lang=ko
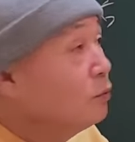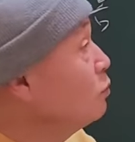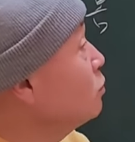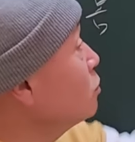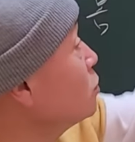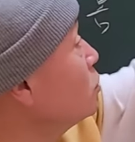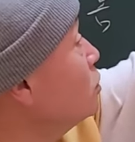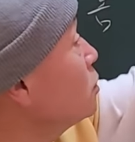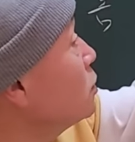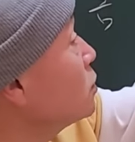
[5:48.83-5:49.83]
이거
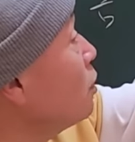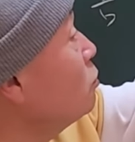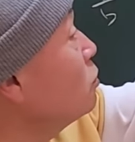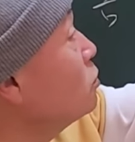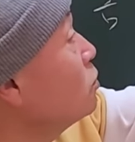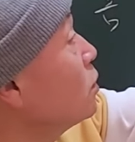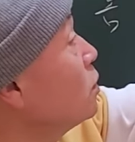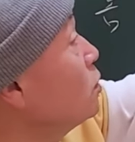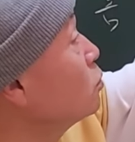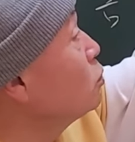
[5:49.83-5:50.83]
지기들끼리 싸우는 것도
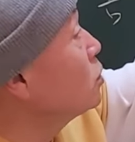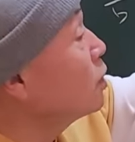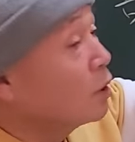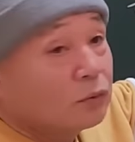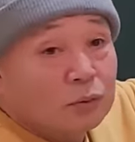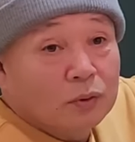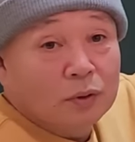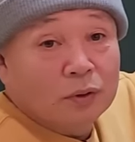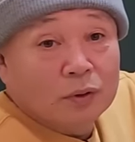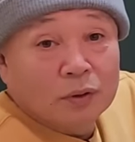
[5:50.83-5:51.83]
돼. 도식해가지고.
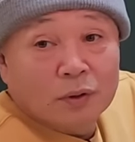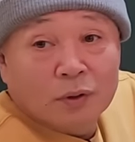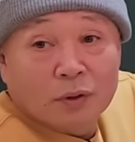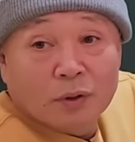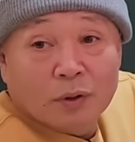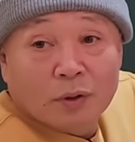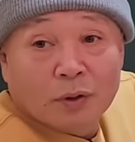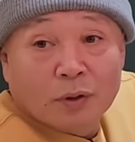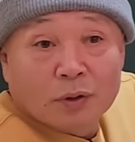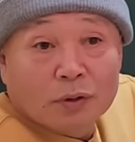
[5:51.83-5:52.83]

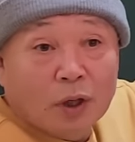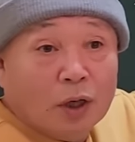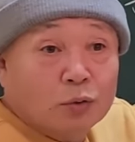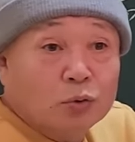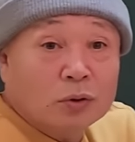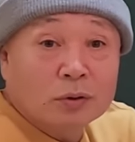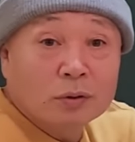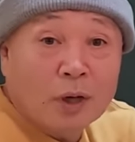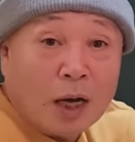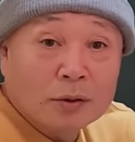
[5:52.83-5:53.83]
내가
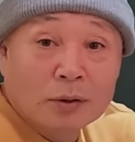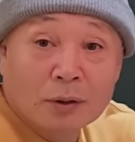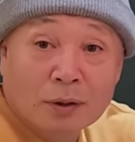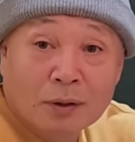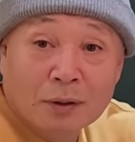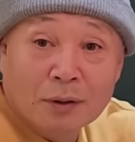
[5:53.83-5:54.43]
도식하는 거 아니야.